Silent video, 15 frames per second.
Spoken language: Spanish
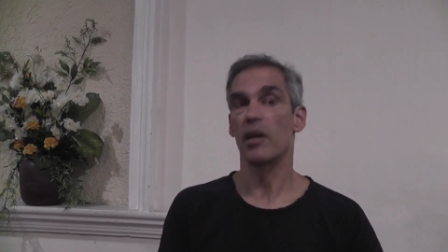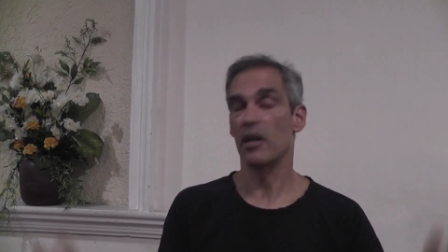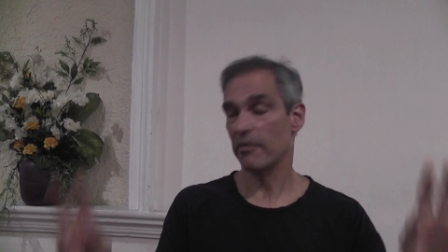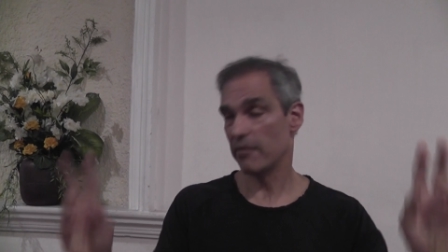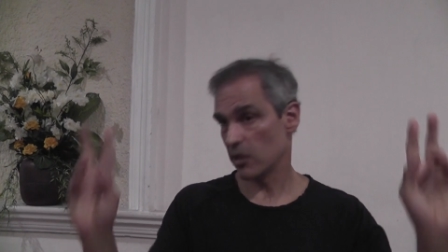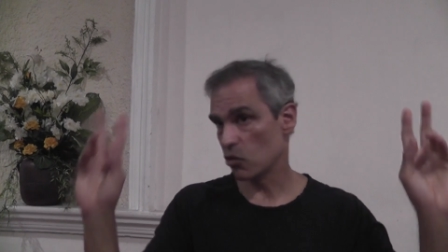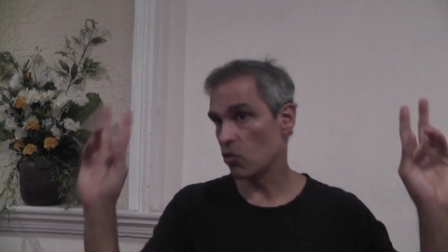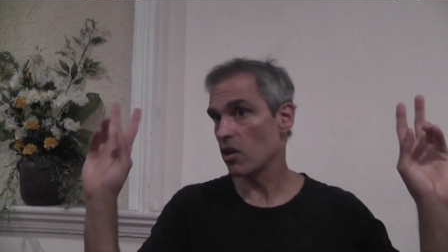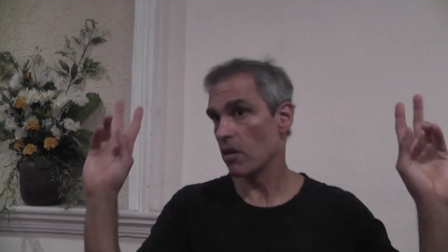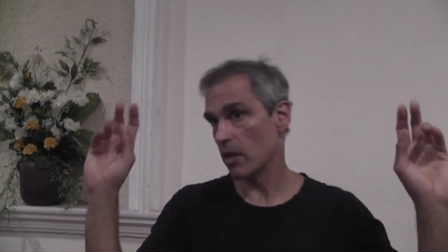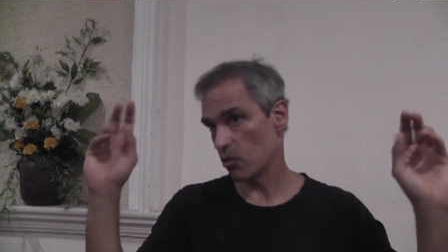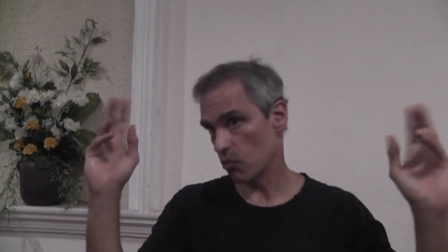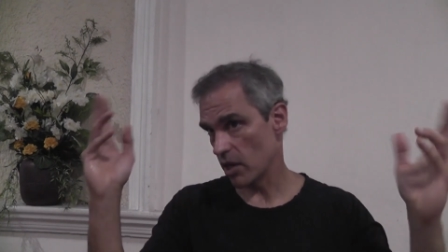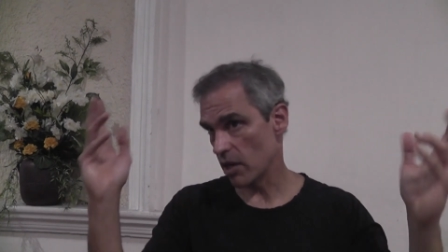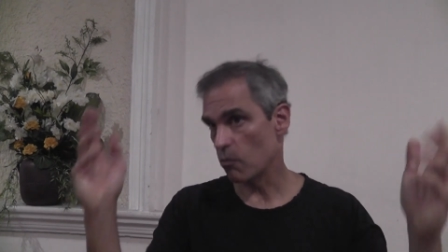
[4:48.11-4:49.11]
para efectos de
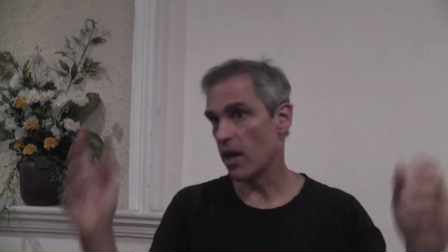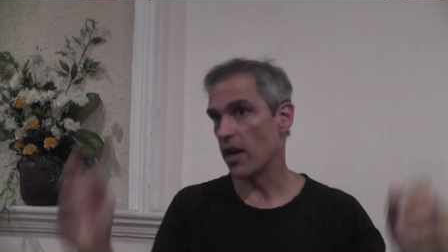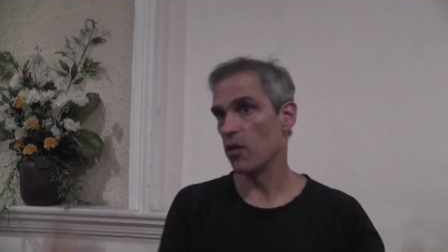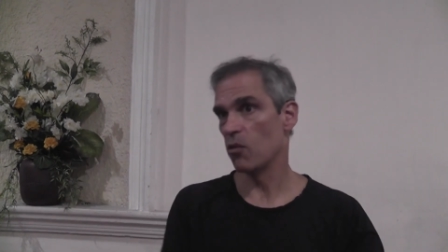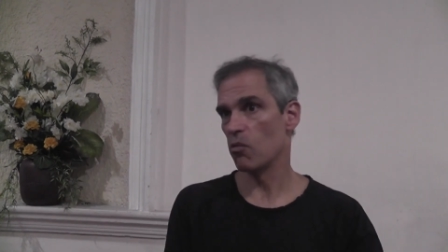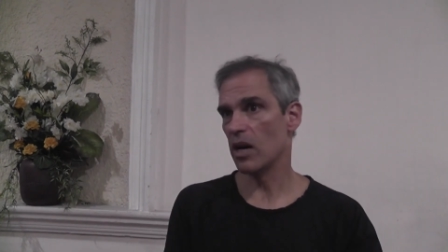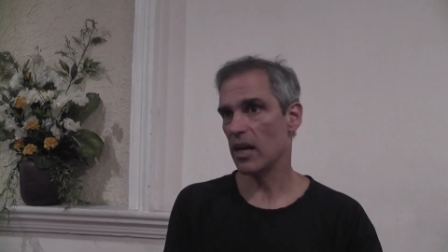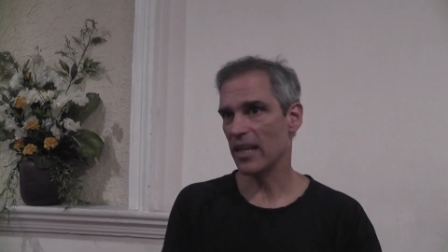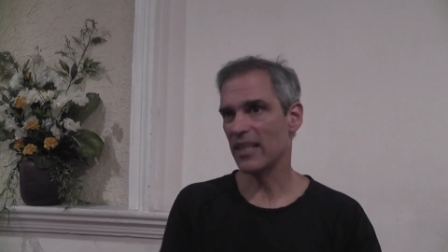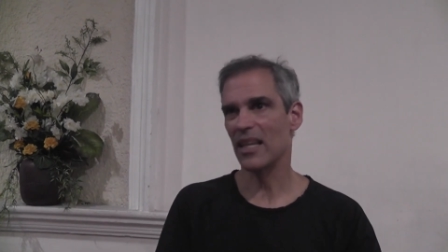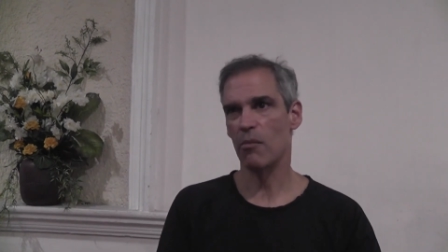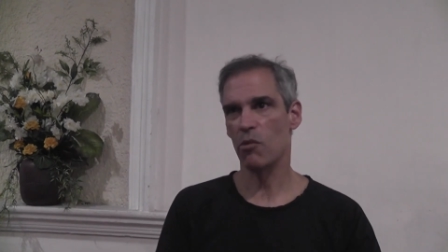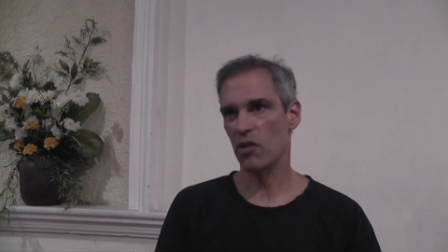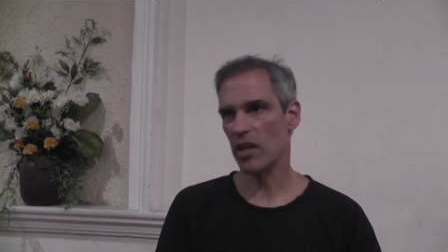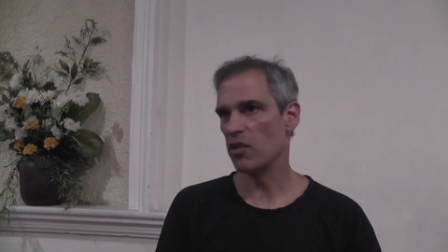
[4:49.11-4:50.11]
hablar en lenguaje dual,
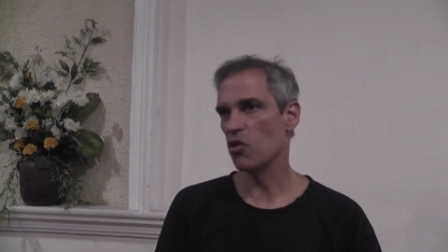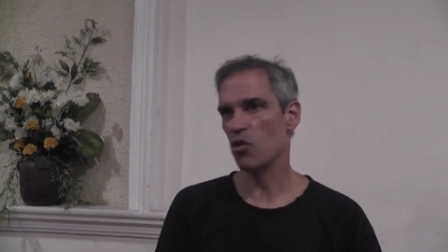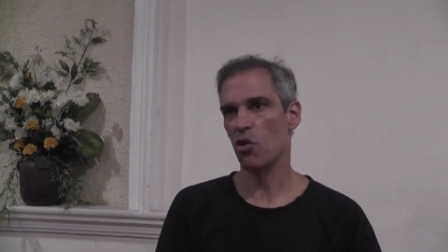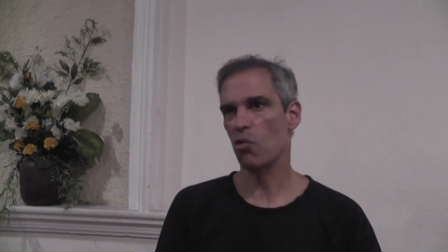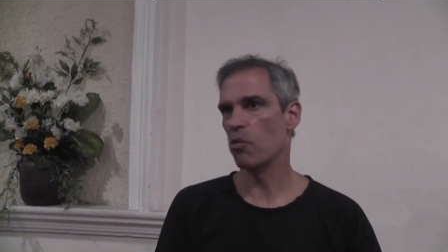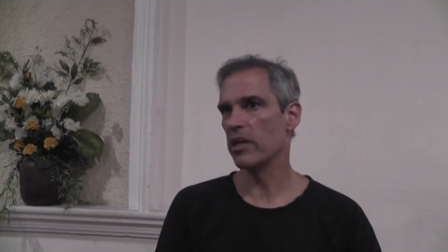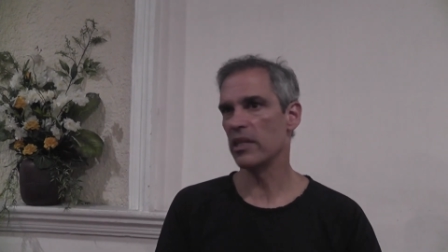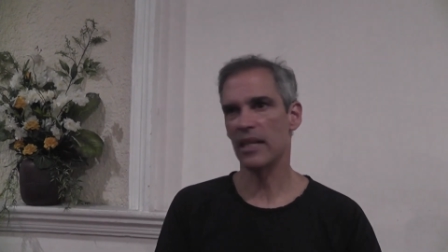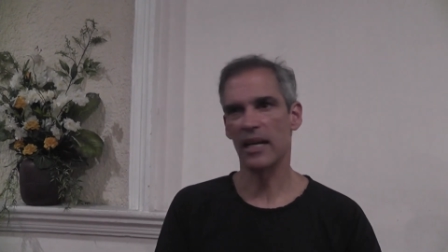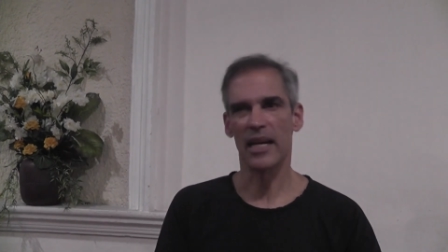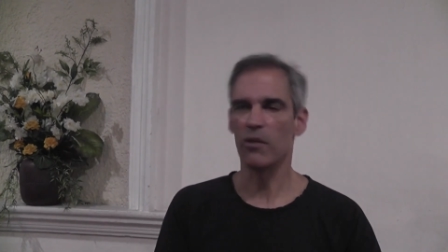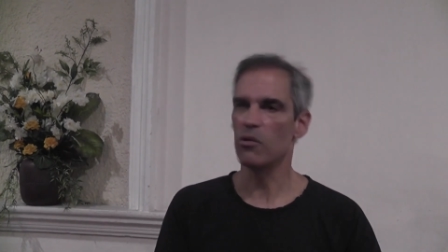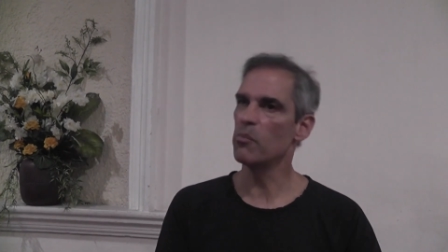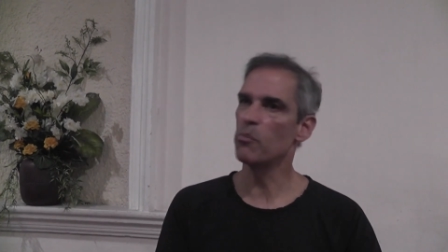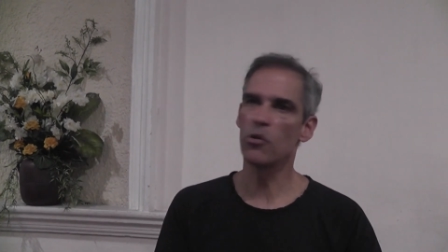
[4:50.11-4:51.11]
estamos dándonos cuenta
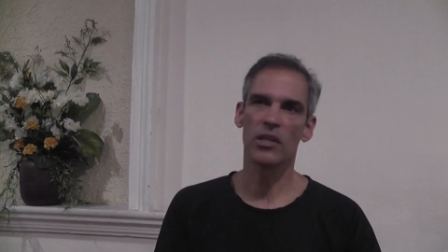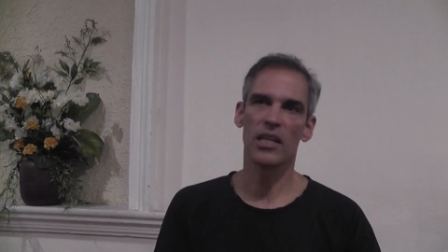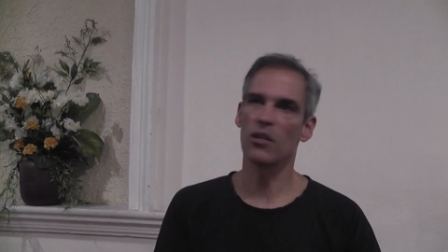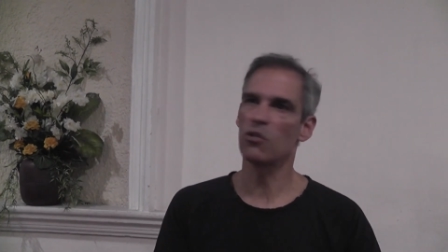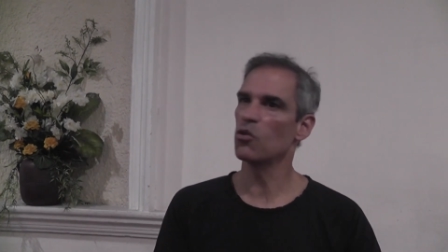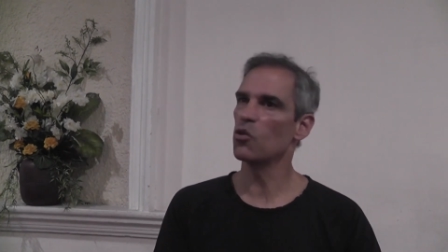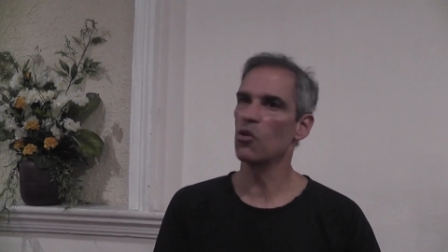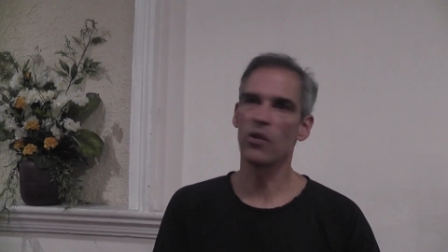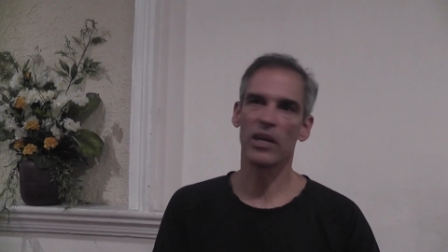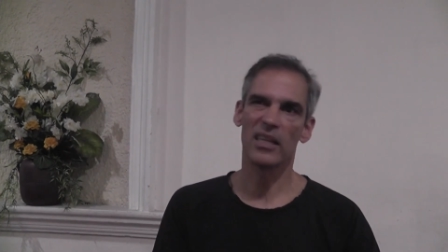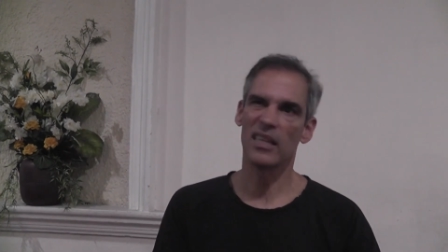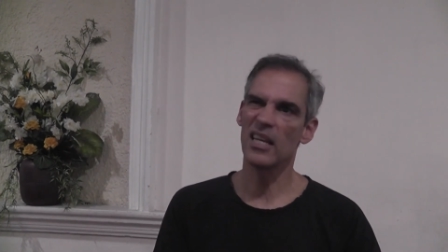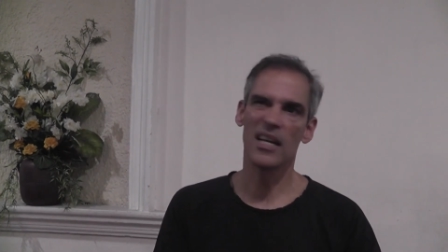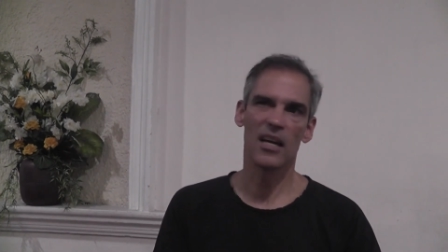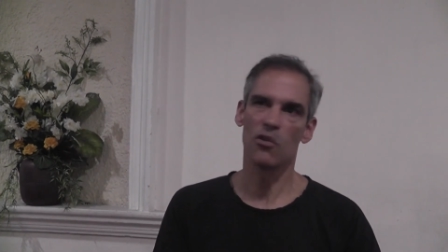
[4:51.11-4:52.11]
que no importa todo lo que
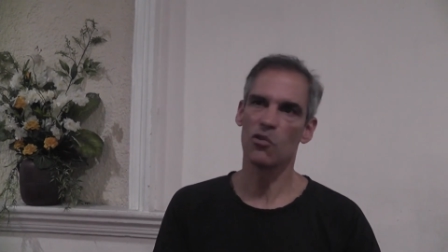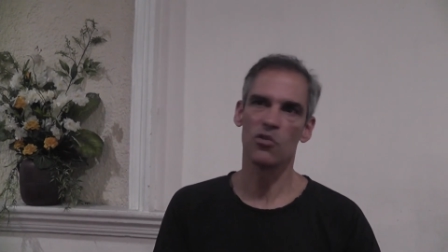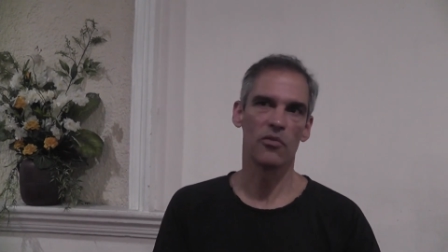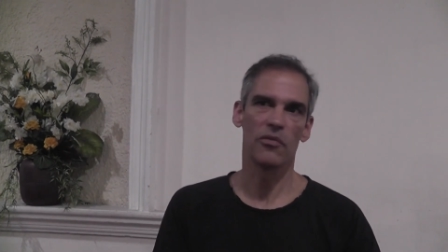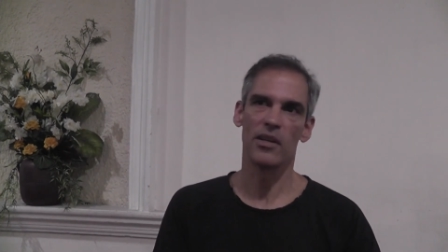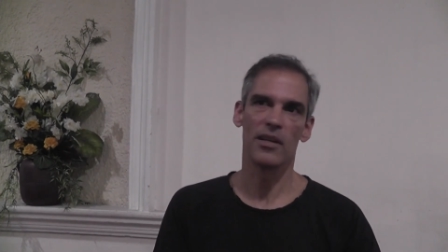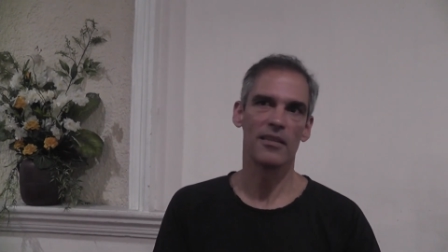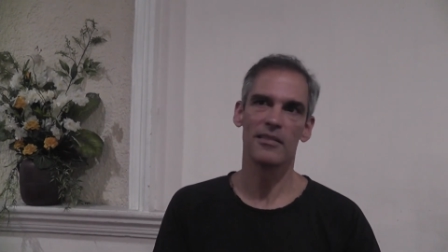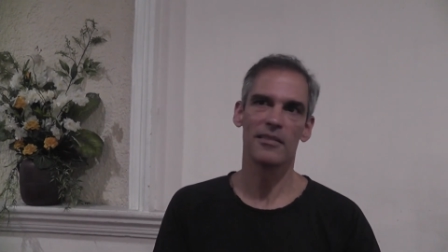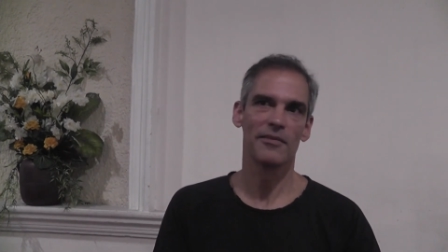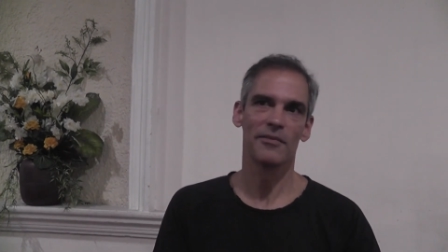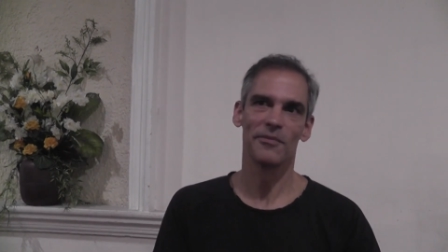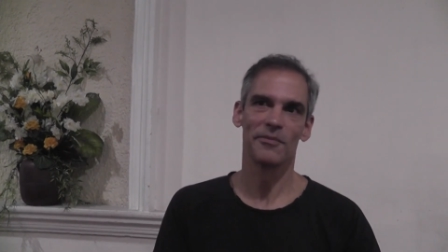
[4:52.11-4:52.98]
tenga, no soy feliz